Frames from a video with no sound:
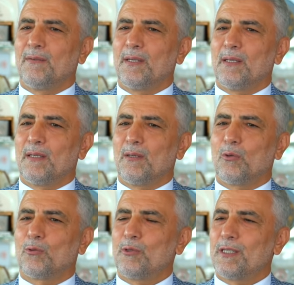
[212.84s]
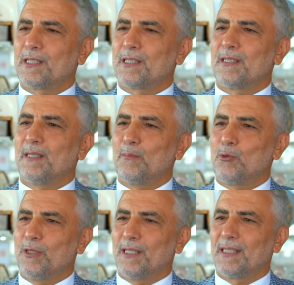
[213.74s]
ve 30 yaşında
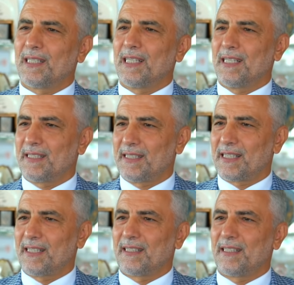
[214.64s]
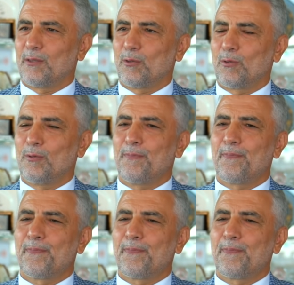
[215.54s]
MÜSİAD'a genel sekreter oldum.